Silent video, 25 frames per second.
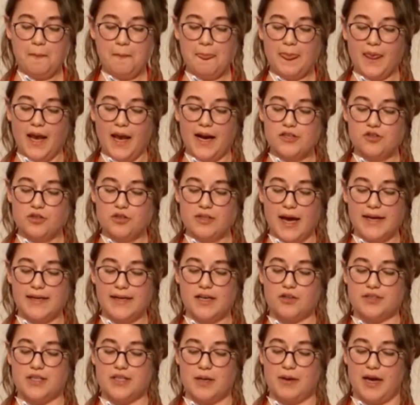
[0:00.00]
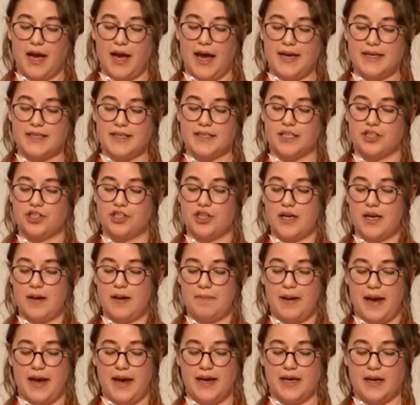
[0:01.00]
Also nein, auch der bereinigte Gender
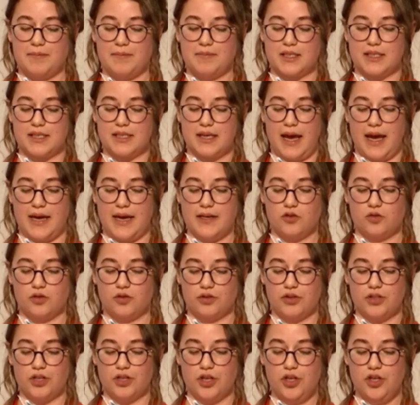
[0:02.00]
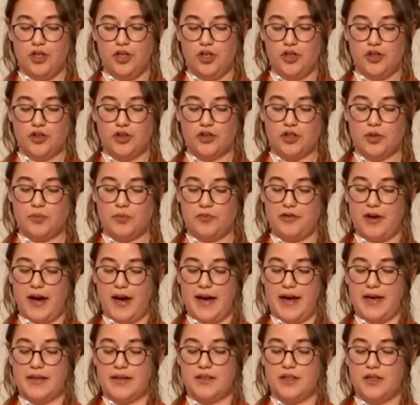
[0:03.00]
Pay Gap ist kein Grund zum
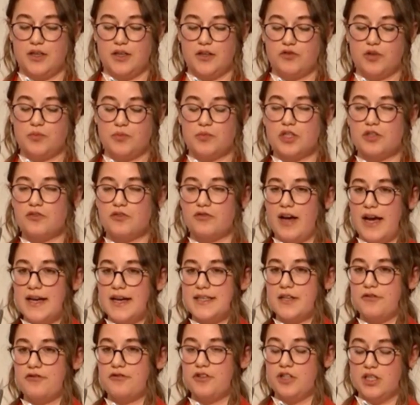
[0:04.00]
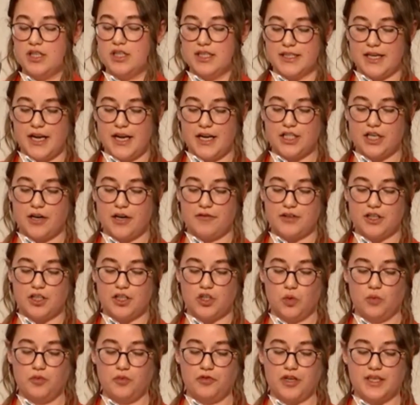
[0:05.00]
Feiern. Wir müssen weiter für die gesellschaftliche
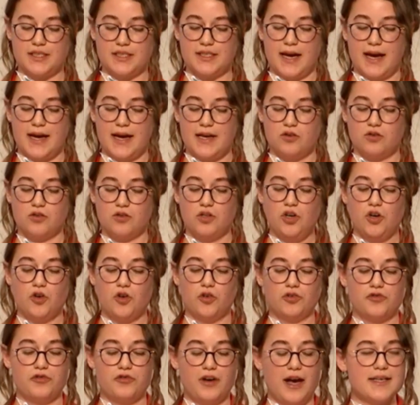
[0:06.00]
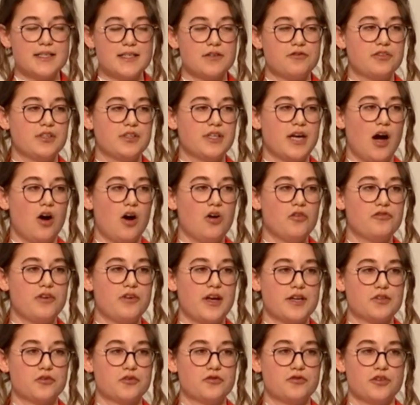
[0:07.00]
Umverteilung und weiter für die
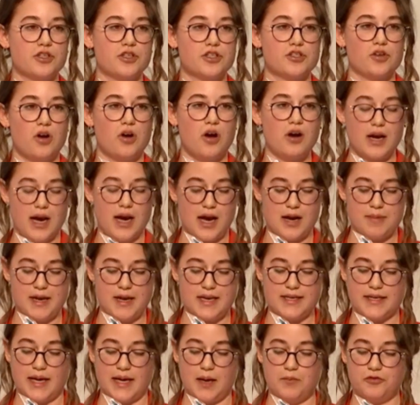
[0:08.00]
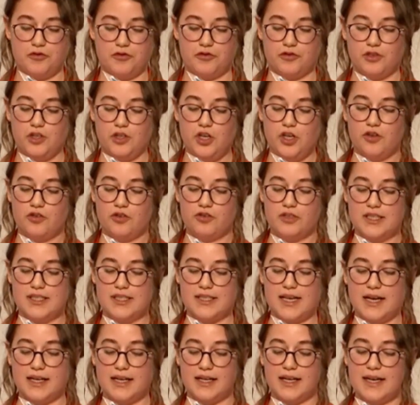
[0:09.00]
Aufwertung von Sorgearbeit kämpfen. Und ich
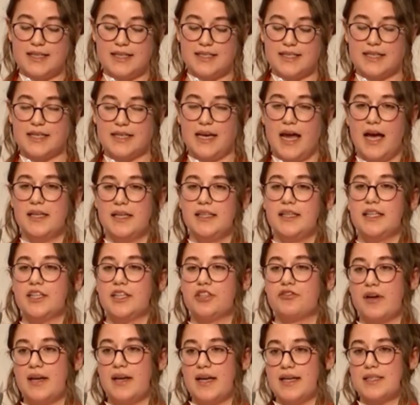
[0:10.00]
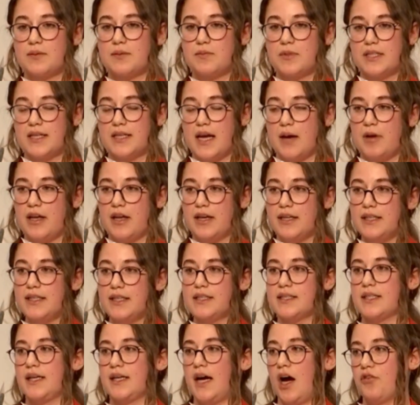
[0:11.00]
sage ganz klar, ich verlasse mich dabei
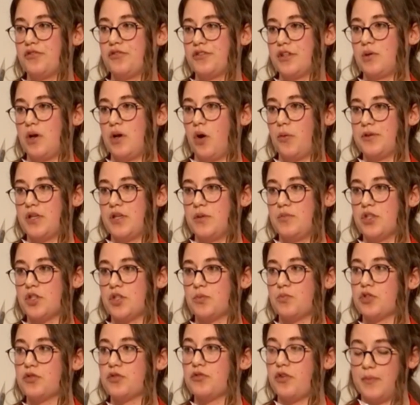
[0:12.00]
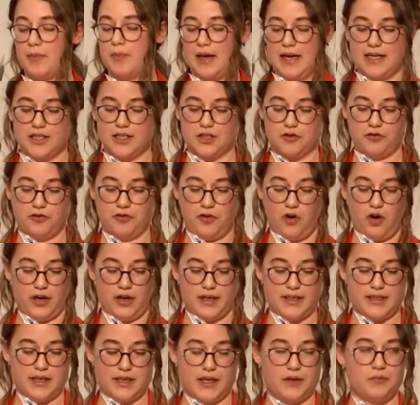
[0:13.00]
nicht auf den Optimismus von männlichen
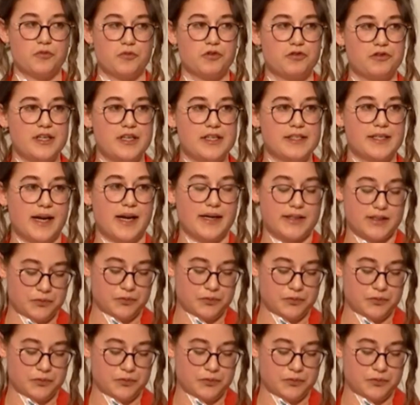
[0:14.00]
Vorrednern. Vielen Dank.